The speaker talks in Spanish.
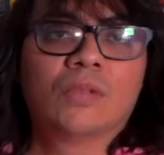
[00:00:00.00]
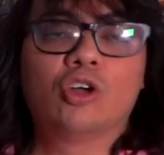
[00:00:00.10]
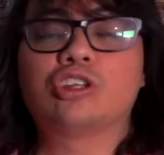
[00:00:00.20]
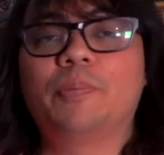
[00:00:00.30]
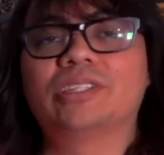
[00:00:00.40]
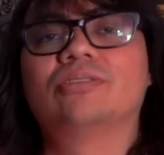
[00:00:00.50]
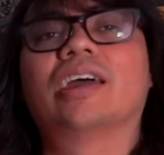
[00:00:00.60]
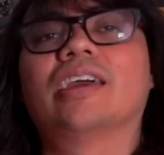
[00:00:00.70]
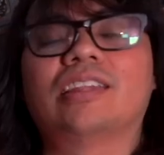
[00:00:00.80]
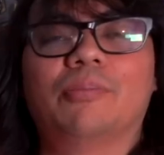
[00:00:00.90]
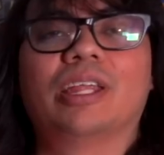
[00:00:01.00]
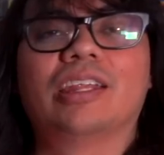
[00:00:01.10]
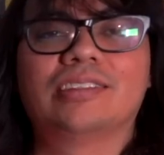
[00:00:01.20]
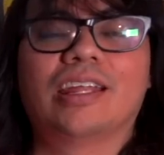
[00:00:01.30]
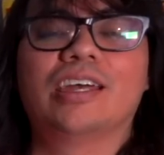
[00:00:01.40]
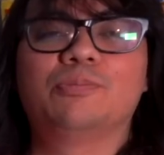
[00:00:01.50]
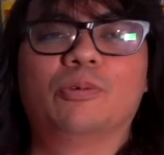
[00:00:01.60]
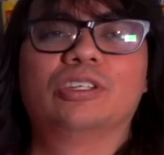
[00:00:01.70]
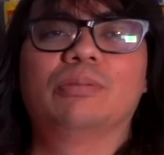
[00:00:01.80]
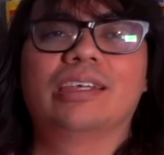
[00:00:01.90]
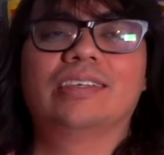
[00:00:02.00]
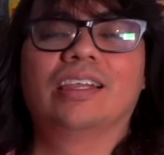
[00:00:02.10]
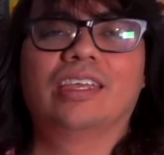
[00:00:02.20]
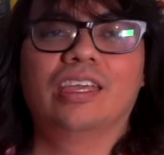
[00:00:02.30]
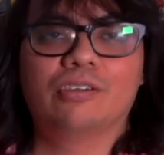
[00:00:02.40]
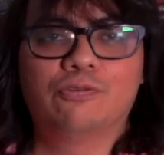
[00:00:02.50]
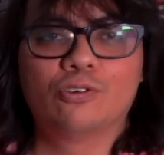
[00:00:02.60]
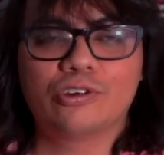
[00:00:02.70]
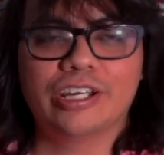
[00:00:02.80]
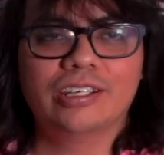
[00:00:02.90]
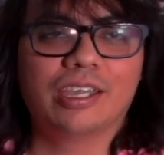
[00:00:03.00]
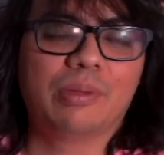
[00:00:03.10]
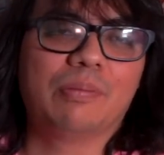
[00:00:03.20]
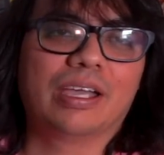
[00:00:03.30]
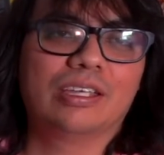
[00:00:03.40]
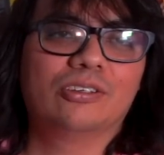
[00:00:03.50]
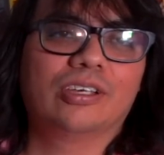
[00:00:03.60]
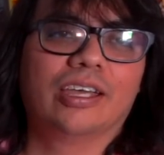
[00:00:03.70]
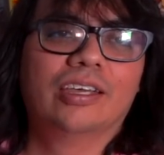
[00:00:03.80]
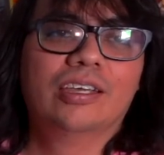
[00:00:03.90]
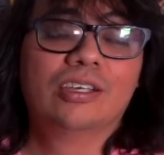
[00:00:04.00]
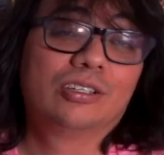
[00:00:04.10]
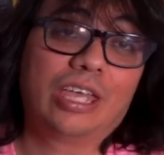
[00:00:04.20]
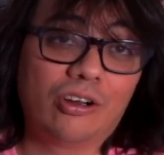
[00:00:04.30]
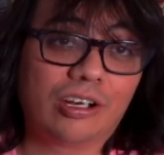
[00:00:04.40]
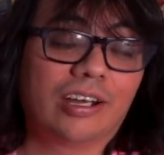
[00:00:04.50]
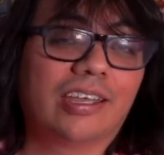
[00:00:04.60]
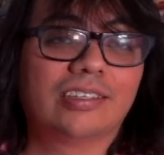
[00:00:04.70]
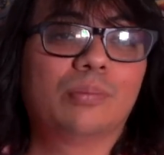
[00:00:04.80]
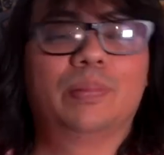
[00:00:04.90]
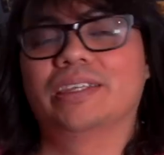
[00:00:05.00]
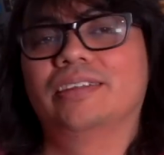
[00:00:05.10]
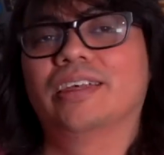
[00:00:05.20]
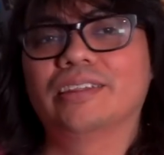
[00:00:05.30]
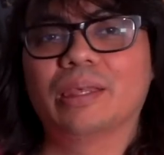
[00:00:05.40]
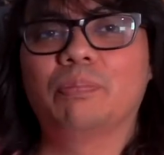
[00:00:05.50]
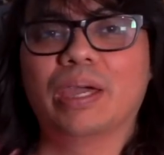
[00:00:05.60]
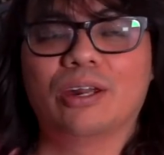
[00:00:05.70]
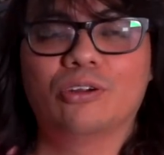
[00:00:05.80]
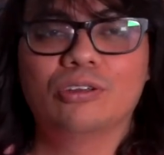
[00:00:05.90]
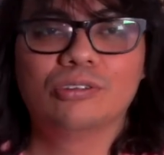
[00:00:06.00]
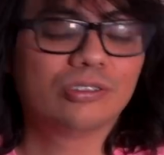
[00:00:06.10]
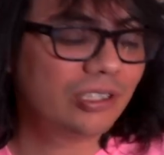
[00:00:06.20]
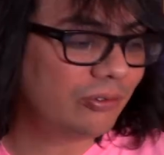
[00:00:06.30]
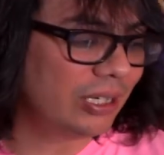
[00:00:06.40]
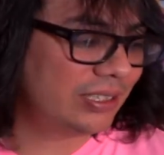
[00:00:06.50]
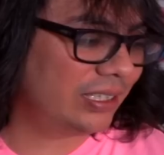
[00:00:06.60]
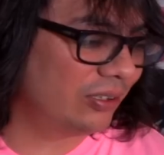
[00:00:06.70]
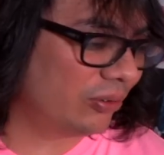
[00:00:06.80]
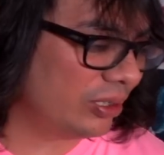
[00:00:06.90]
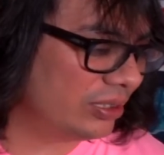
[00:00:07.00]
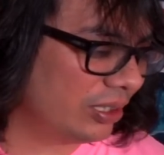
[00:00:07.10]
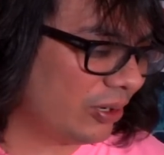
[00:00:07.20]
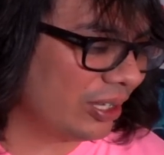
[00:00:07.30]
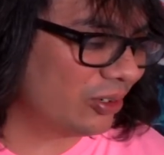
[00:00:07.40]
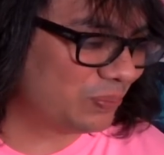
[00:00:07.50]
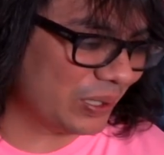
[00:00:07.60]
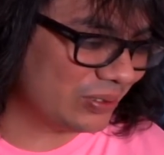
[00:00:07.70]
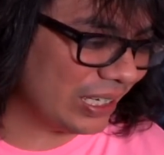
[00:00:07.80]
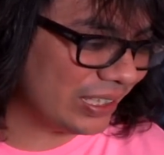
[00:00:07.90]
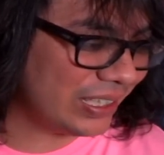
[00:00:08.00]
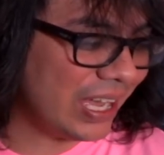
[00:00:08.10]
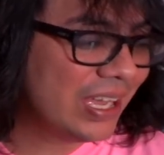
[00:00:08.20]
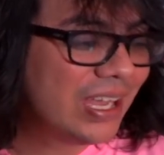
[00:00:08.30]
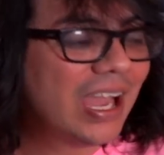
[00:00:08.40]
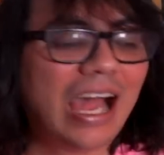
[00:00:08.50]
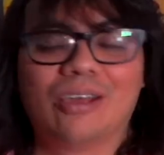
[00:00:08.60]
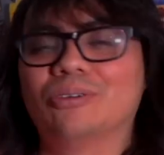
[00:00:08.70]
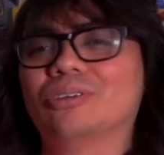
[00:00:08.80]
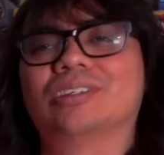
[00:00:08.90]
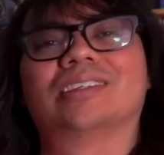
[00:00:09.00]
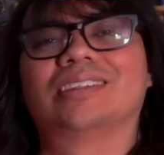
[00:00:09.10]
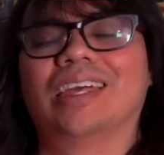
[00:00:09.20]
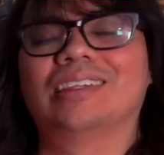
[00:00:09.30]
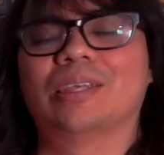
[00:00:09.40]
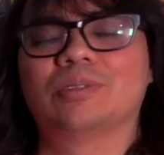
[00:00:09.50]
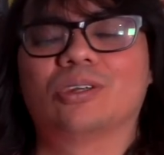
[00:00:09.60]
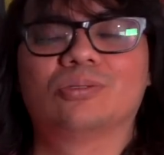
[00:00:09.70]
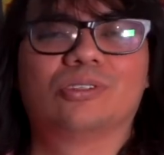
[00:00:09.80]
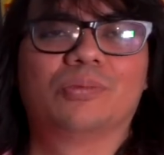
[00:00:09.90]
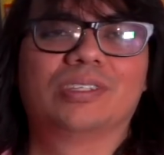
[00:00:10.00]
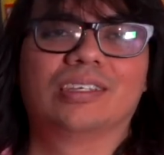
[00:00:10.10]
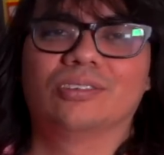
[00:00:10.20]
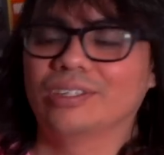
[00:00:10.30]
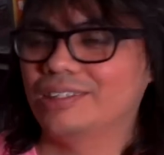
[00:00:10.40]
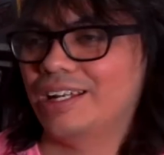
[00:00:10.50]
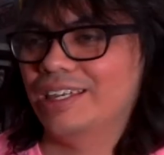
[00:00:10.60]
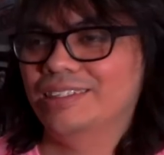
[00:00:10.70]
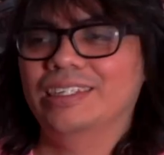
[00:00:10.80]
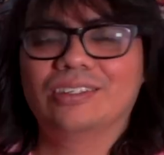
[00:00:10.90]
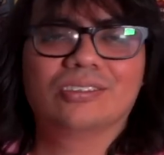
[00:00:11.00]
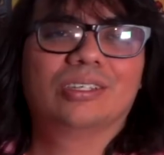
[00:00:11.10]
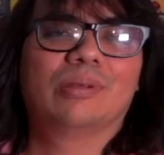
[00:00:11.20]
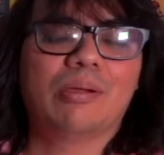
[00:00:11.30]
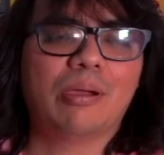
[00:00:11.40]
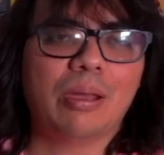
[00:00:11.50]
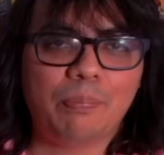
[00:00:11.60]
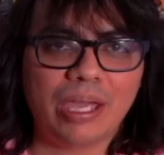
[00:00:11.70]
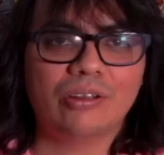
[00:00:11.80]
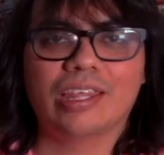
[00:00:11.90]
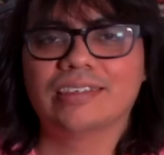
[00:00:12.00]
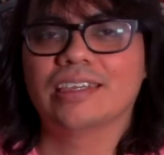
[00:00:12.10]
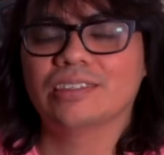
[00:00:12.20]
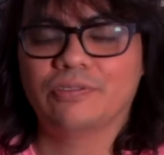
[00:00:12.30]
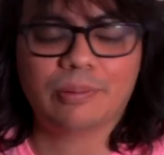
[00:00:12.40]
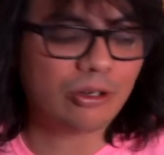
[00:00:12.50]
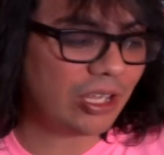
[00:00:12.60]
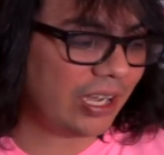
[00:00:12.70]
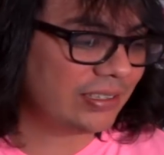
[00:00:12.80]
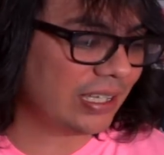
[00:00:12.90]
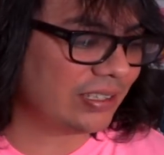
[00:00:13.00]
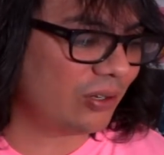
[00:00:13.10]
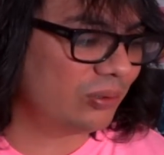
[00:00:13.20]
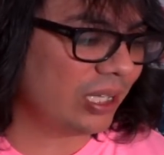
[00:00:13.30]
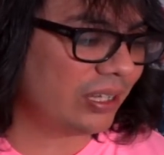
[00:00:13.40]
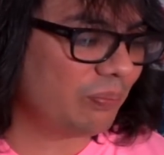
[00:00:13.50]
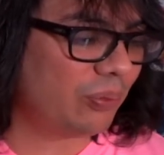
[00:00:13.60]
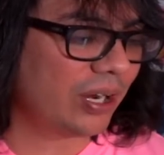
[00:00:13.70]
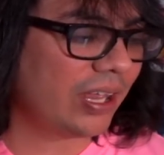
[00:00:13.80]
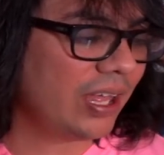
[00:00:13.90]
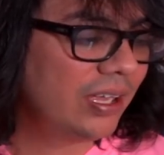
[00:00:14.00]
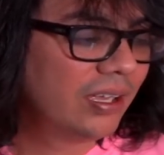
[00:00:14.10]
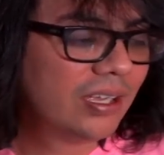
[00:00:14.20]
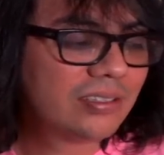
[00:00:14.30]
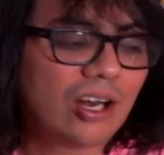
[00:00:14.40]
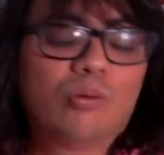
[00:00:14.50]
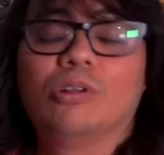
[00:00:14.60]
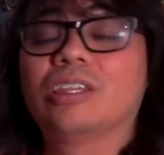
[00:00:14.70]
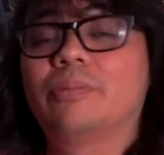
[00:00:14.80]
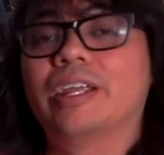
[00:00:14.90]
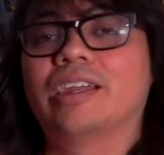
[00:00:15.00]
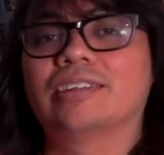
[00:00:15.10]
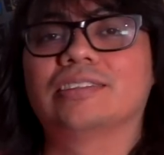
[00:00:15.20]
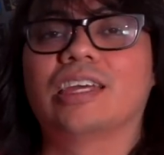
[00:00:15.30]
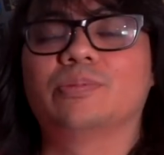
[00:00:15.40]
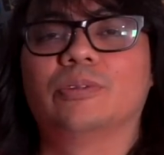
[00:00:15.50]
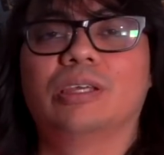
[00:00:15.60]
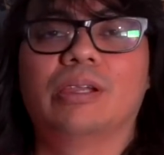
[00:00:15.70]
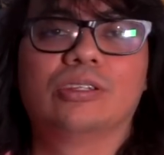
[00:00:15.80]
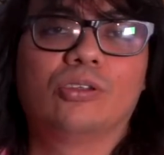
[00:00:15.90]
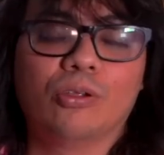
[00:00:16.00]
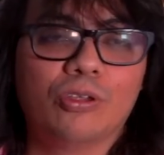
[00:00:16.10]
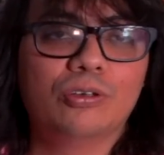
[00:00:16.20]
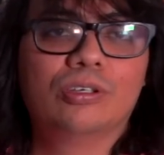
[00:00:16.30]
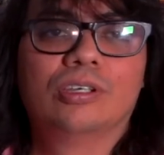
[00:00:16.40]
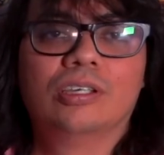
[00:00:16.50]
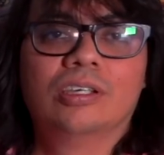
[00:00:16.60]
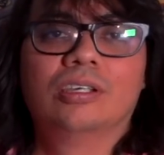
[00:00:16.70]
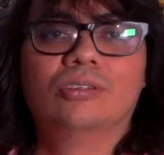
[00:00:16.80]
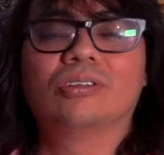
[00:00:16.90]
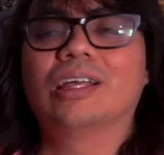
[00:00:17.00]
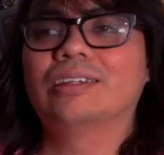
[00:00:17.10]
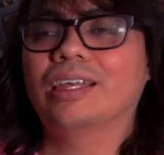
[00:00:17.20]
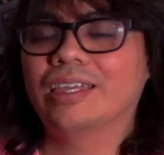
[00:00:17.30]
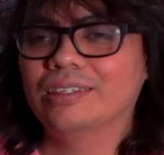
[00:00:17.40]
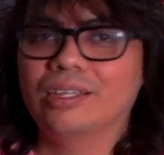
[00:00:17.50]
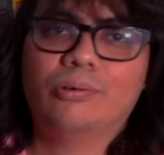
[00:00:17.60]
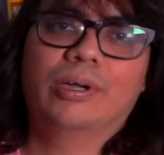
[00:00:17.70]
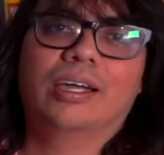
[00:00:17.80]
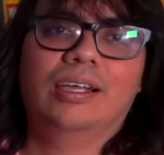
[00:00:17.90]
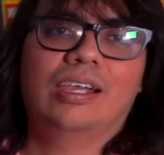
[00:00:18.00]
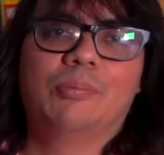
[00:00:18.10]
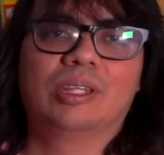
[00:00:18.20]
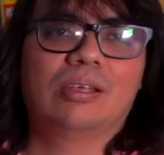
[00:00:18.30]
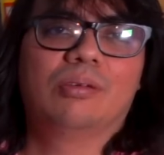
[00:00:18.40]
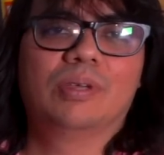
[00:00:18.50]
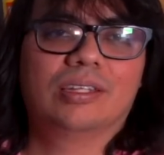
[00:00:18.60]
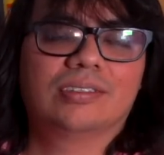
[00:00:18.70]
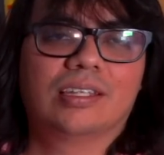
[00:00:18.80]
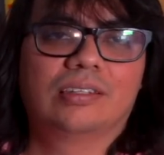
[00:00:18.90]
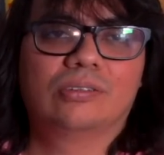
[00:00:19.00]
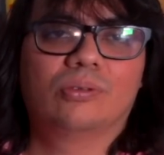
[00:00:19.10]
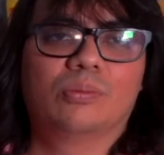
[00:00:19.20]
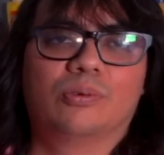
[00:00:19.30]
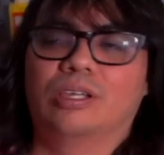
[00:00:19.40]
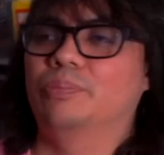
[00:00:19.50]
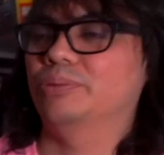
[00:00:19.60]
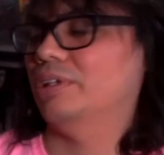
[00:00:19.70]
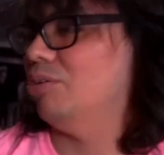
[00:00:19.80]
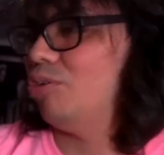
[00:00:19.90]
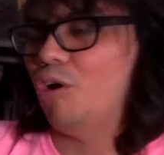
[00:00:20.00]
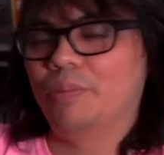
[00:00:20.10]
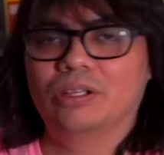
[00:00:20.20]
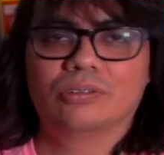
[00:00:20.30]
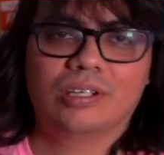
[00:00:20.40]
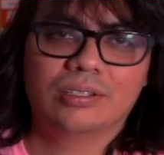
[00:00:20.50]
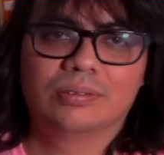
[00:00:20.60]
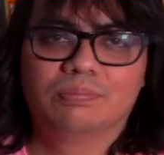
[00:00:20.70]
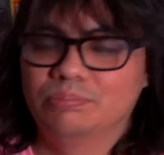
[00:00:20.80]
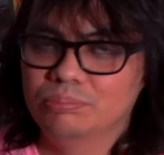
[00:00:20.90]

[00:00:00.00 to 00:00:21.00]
Otro personaje que también estará disponible es el King Furry, que me imagino que quiero creer que es el presidente perro, no sé cuál, se, no cuál, de los personajes sea, algunos este, ítems de customización de trajecitos y bla bla bla, pero 16 de febrero llega esta segunda temporada, Dragon Ball The Breakers está disponible en todo, no tanta gente juega lamentablemente este título porque pues, se lo comen otras,